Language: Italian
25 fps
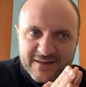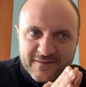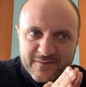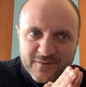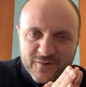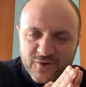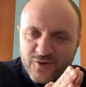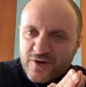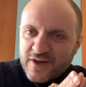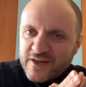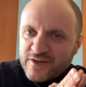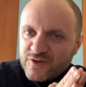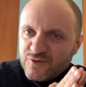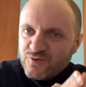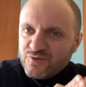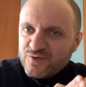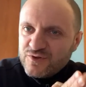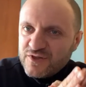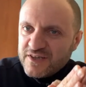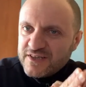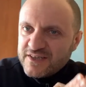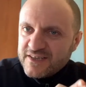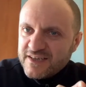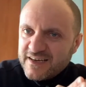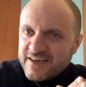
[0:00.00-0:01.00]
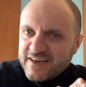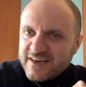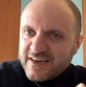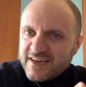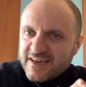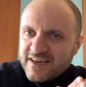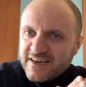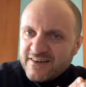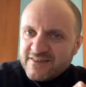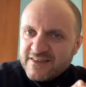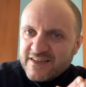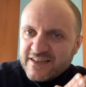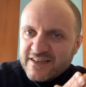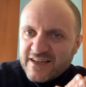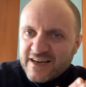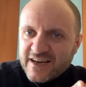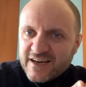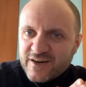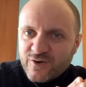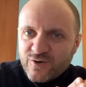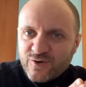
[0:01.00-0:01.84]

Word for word: non a tutti è chiara la gravità della